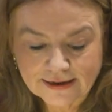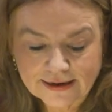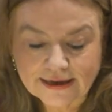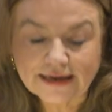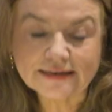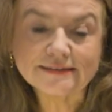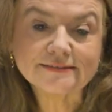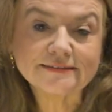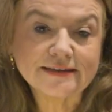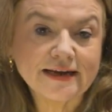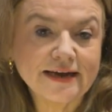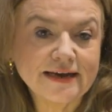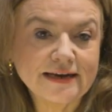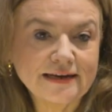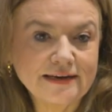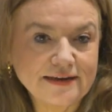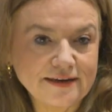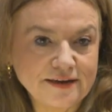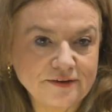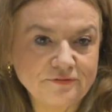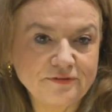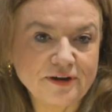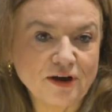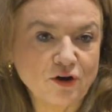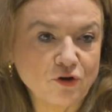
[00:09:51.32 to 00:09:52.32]
Ganz
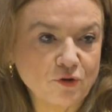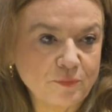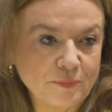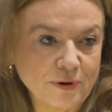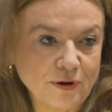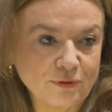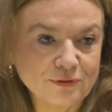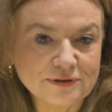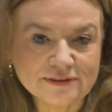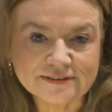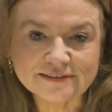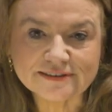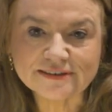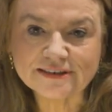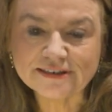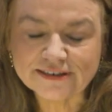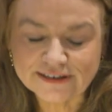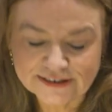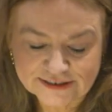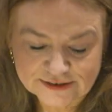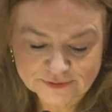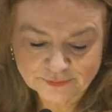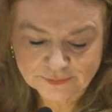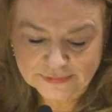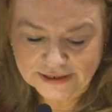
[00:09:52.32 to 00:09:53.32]
ähnlich wie auch bei uns in
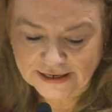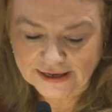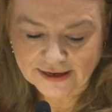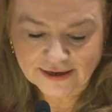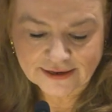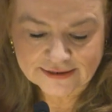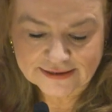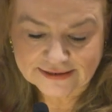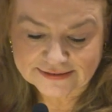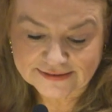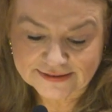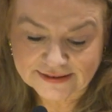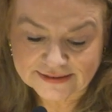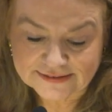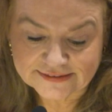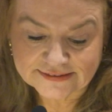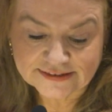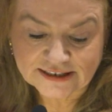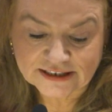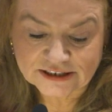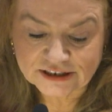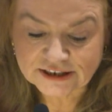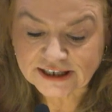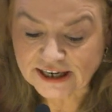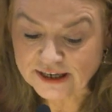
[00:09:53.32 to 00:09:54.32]
diesem Jahr das
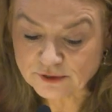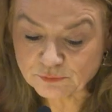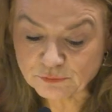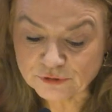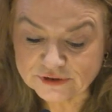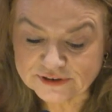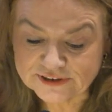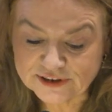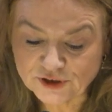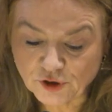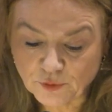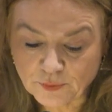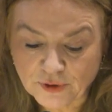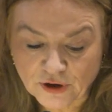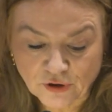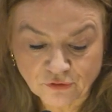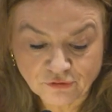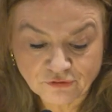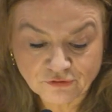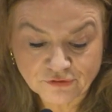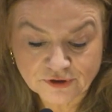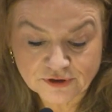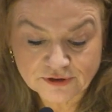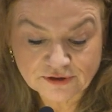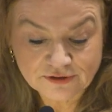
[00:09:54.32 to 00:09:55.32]
Christian-Schad-Museum
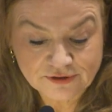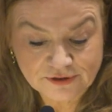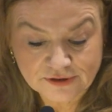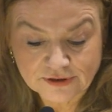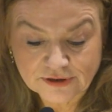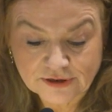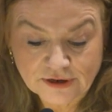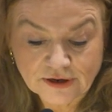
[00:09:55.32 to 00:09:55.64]
eröffnet